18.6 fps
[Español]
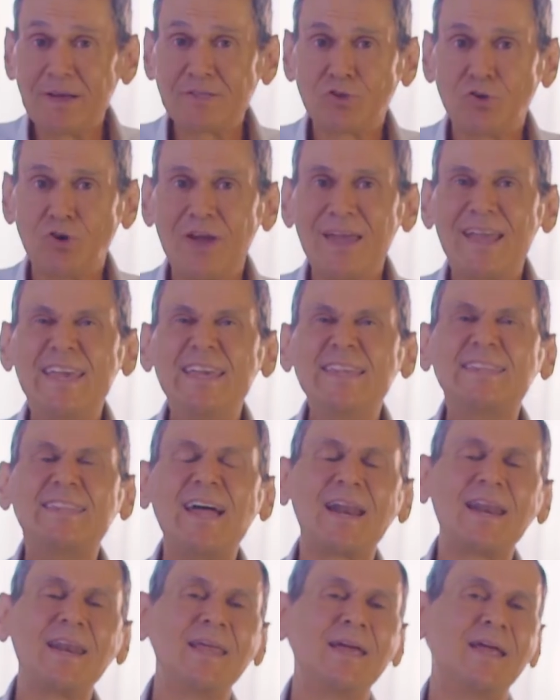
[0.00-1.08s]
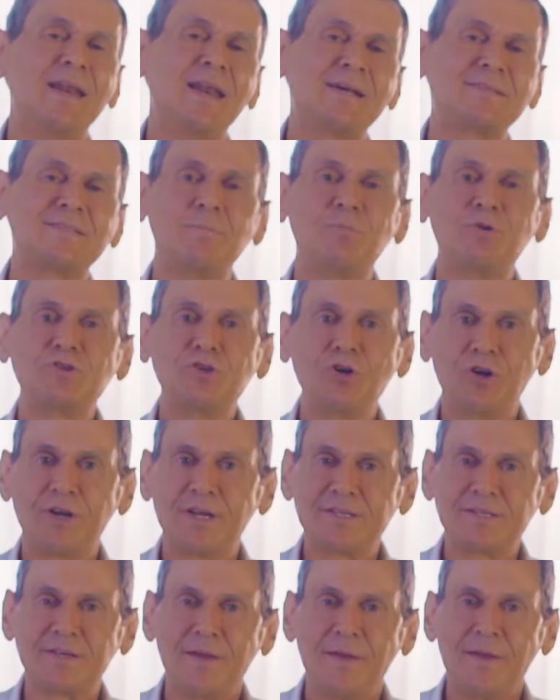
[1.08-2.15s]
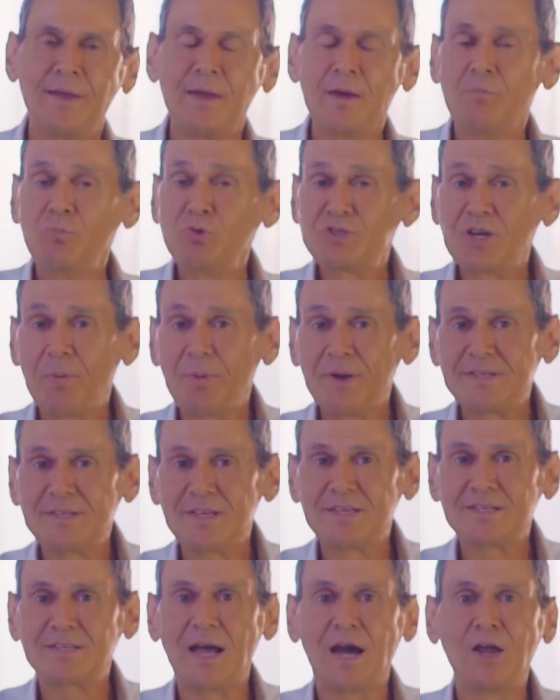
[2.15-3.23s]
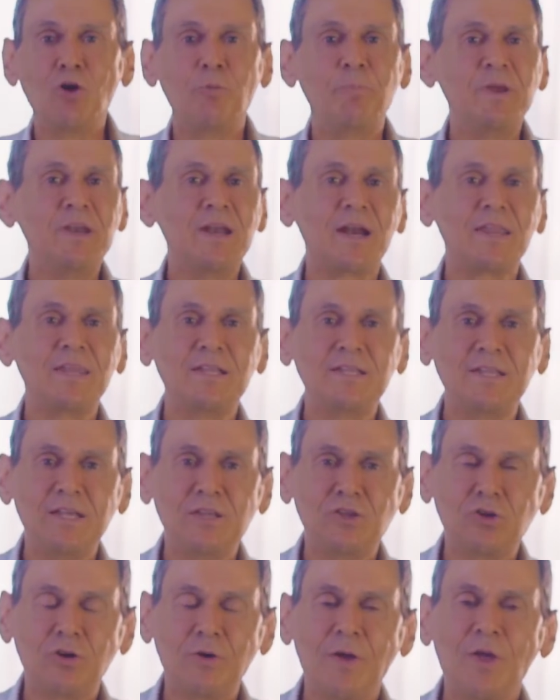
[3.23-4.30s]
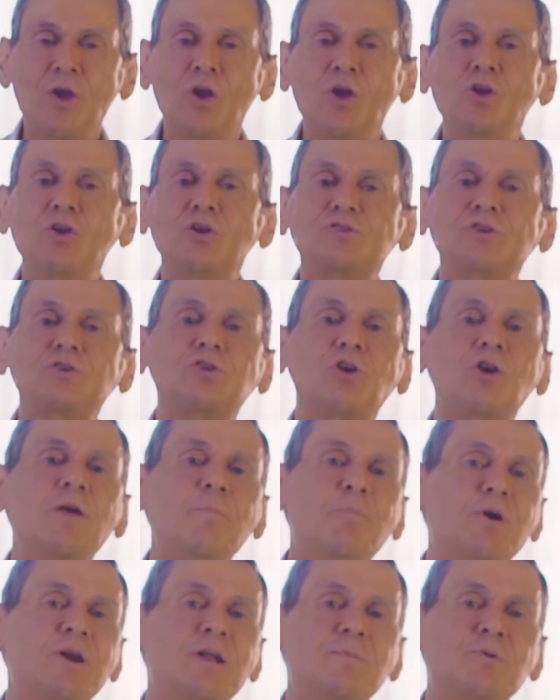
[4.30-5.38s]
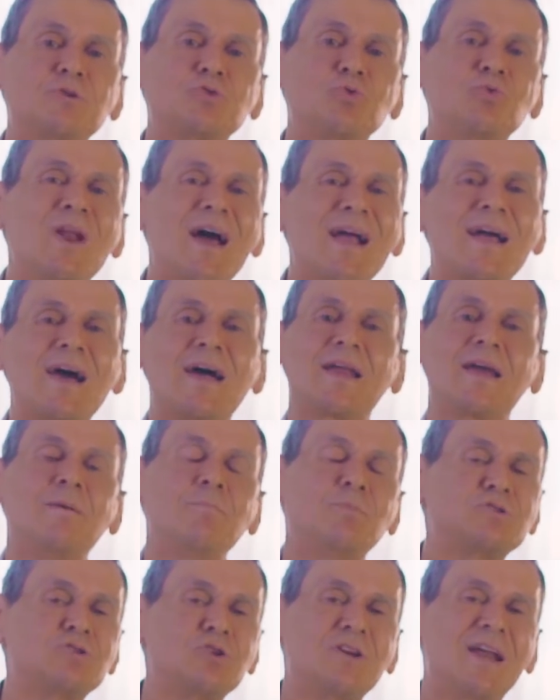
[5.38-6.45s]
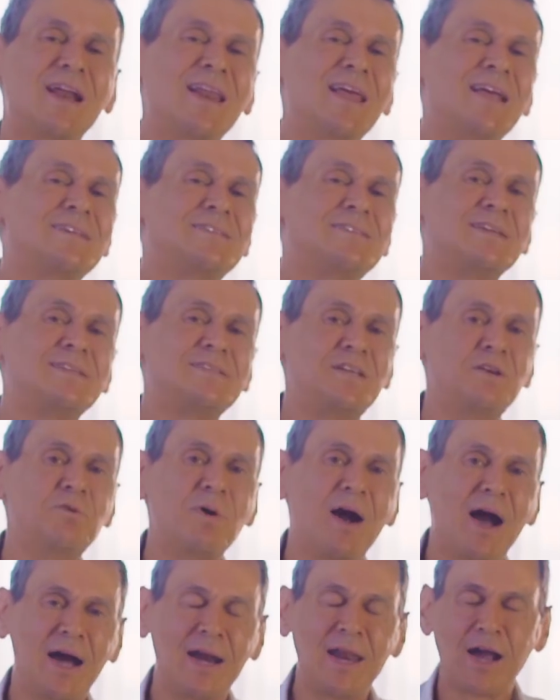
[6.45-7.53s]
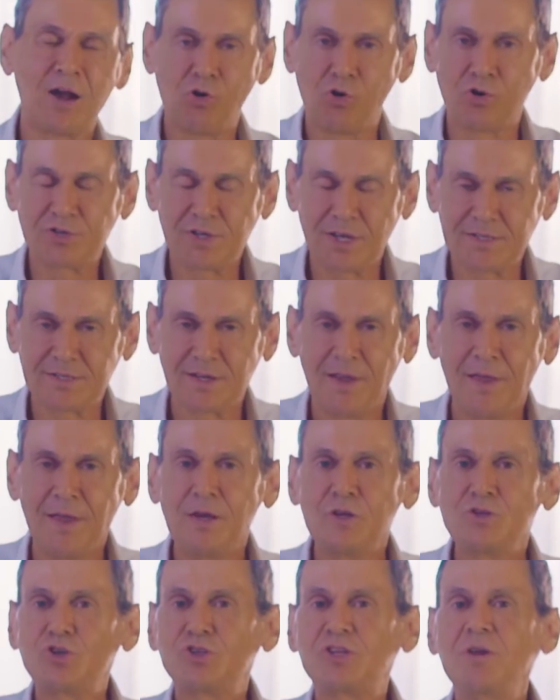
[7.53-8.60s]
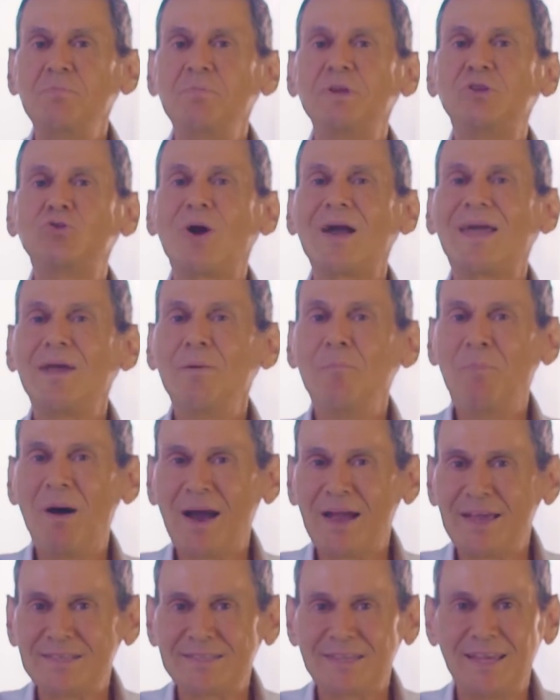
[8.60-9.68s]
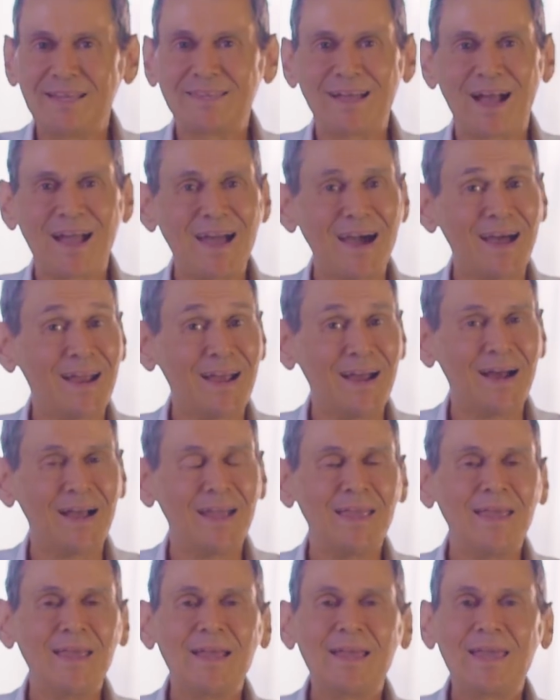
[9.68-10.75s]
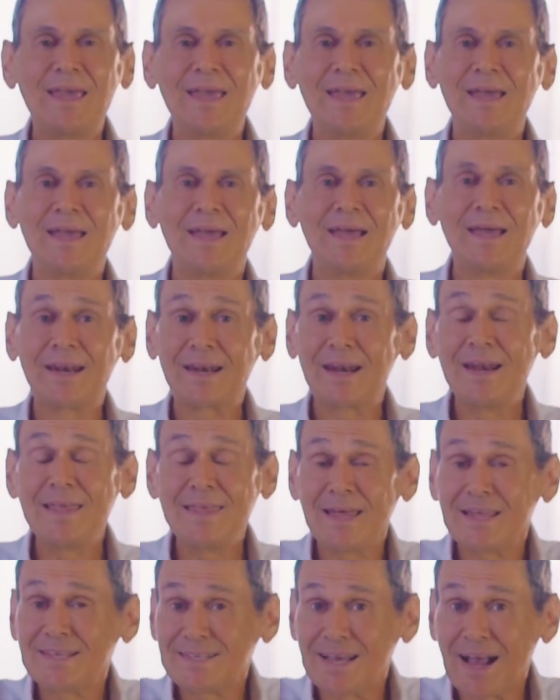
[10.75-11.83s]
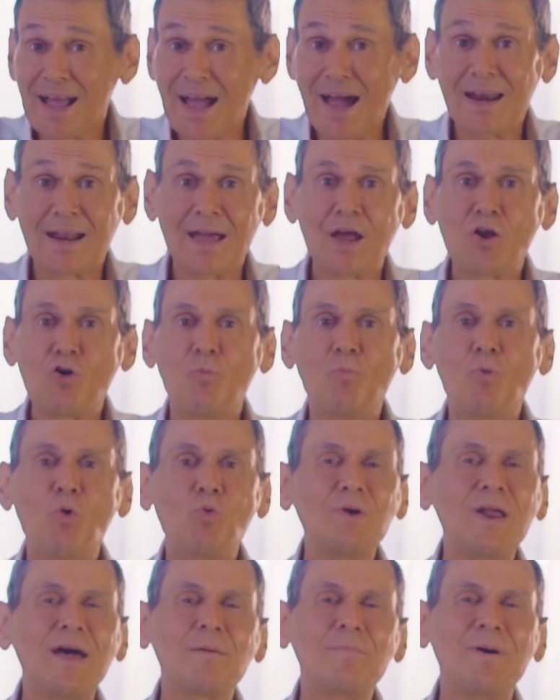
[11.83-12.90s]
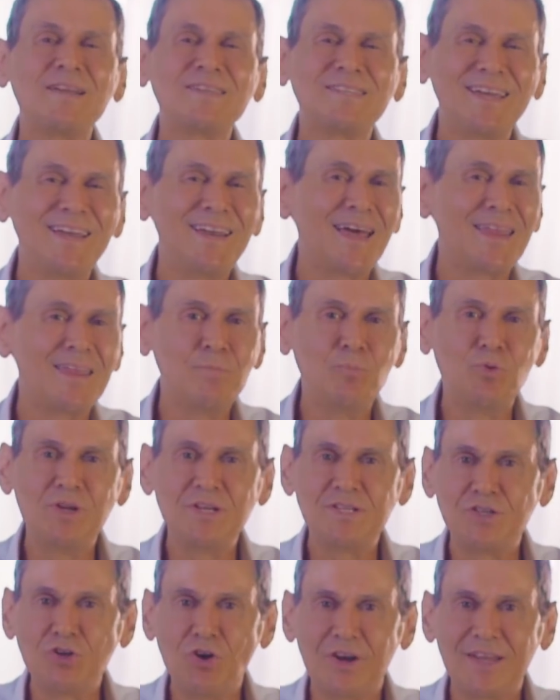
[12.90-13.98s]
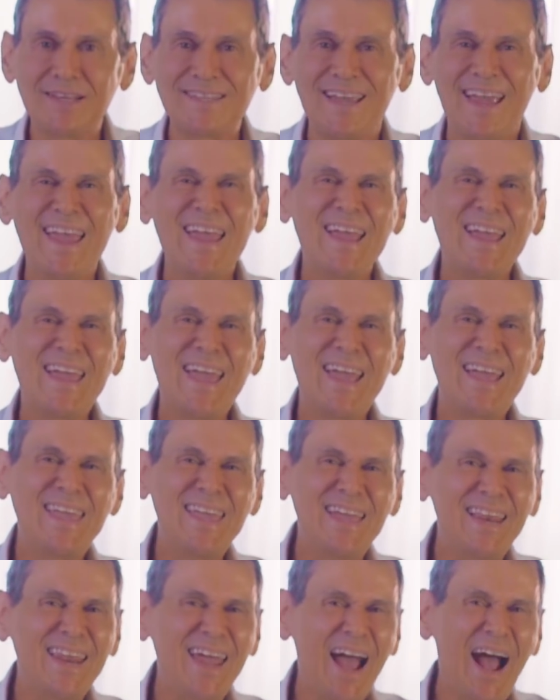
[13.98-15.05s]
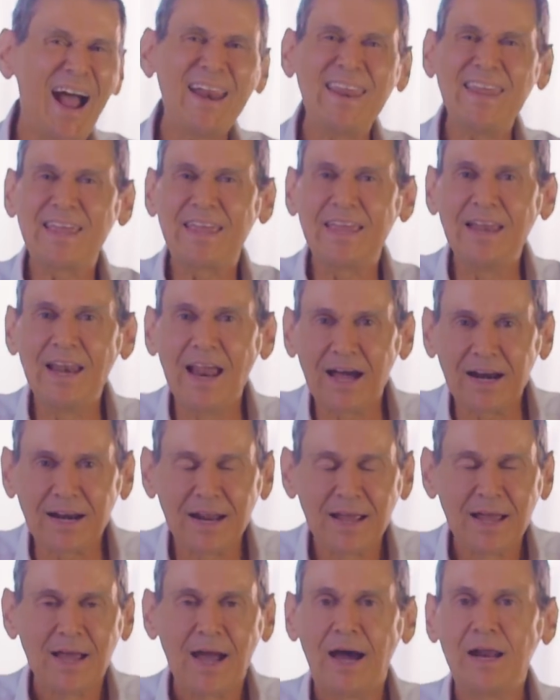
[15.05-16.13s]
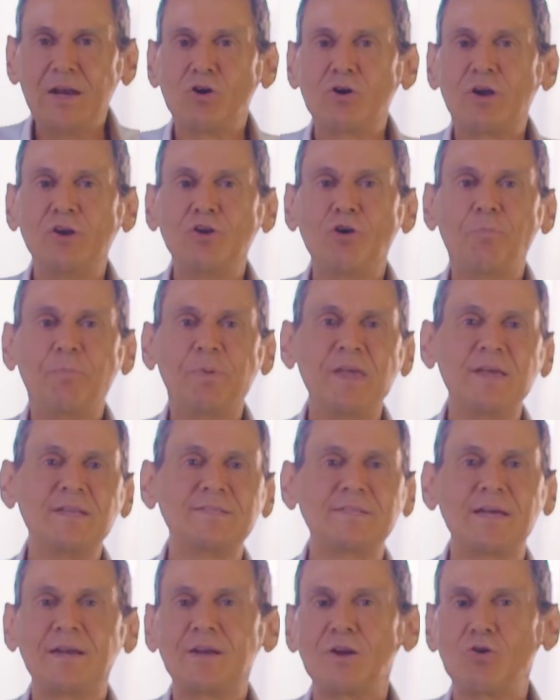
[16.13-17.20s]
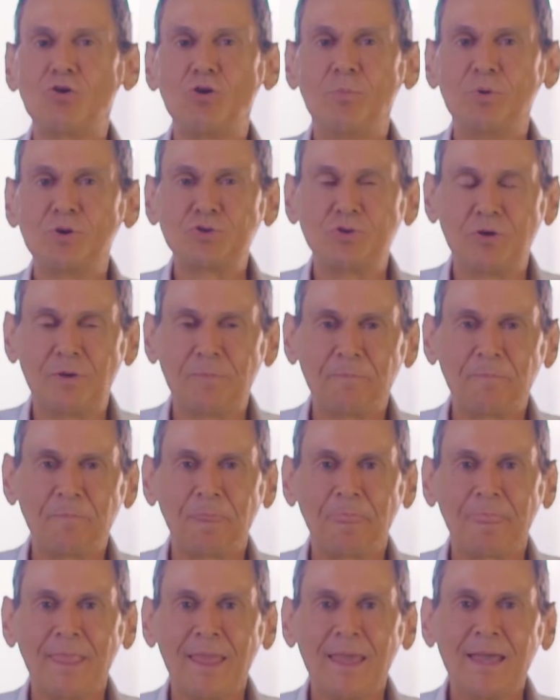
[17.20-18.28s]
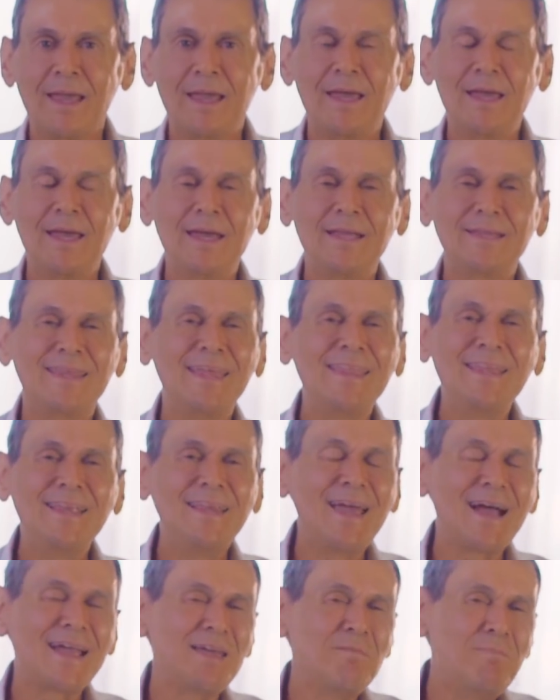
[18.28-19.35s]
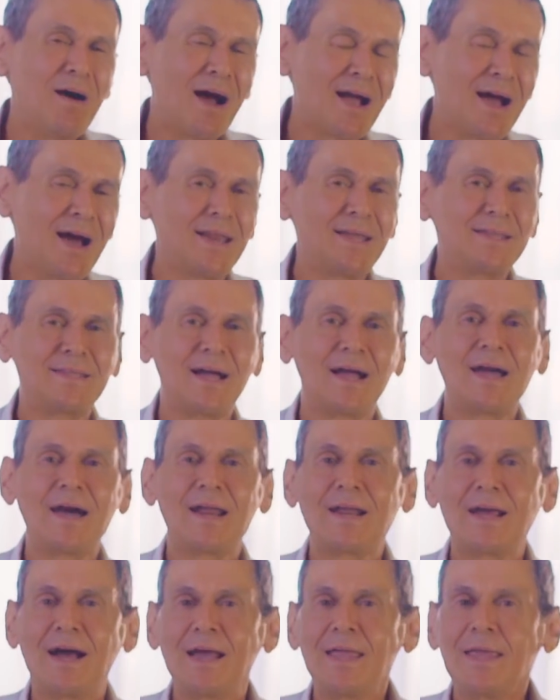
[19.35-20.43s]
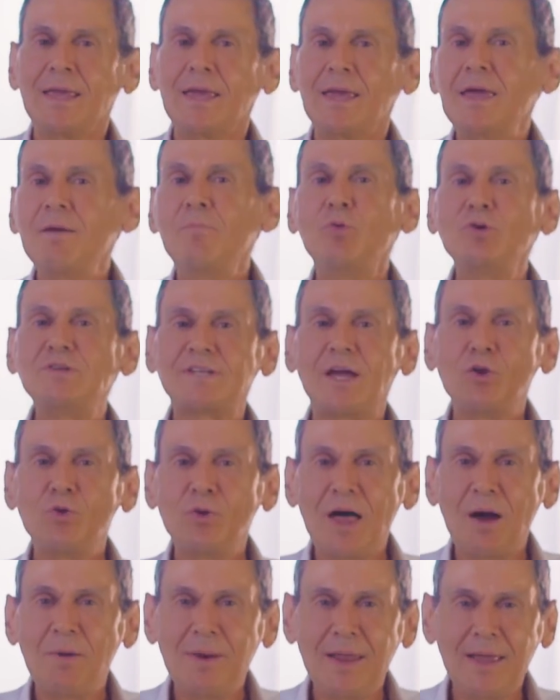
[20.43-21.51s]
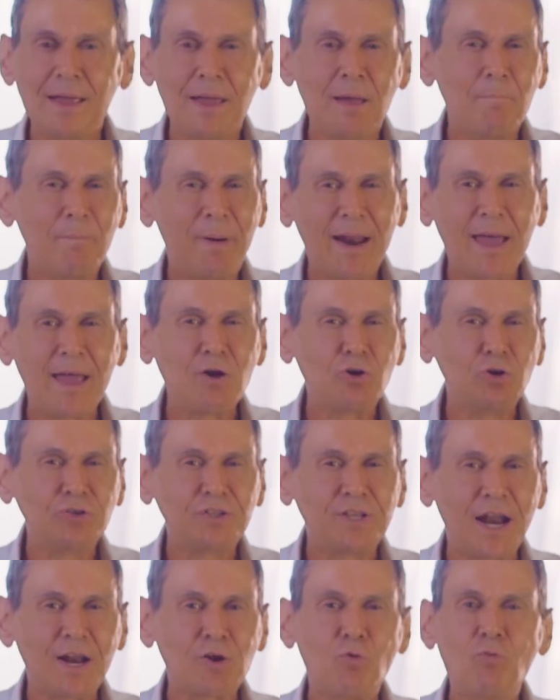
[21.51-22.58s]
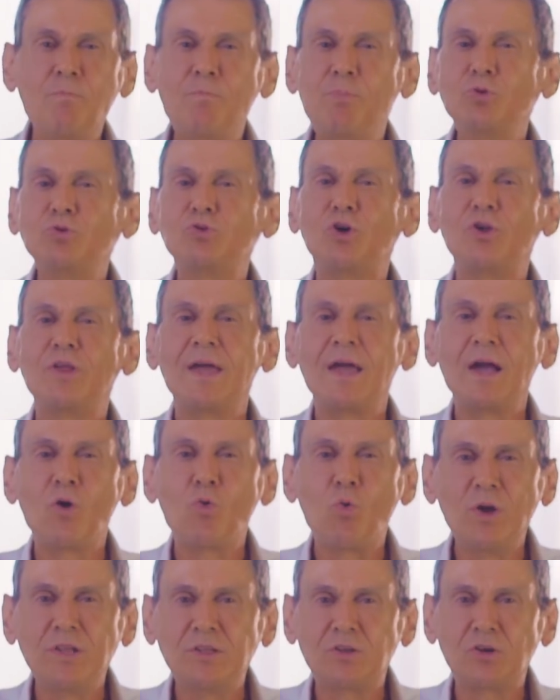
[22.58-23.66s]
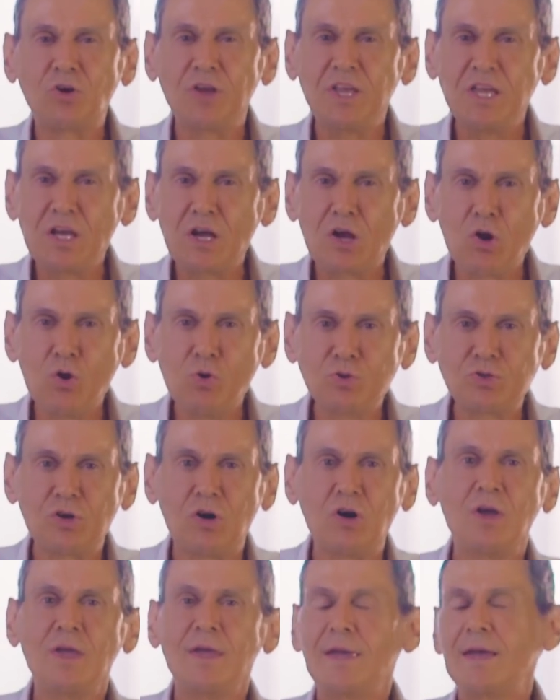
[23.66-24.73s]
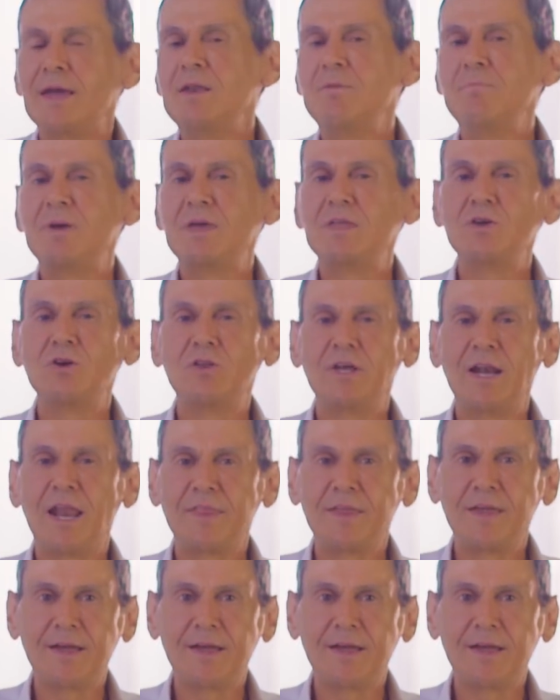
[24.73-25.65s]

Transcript: paso es quitarle las emociones. Muchas veces al opinar distinto, nosotros le ponemos una carga emocional excesiva a las cosas. Yo te invito a que bajes esta carga, que en realidad esa carga es como un arma llena de municiones que quiere aniquilar a los que nos piensan como yo. Eh, te diría que bajar esta carga es muy saludable para encontrar un punto de encuentro incluso en medio de las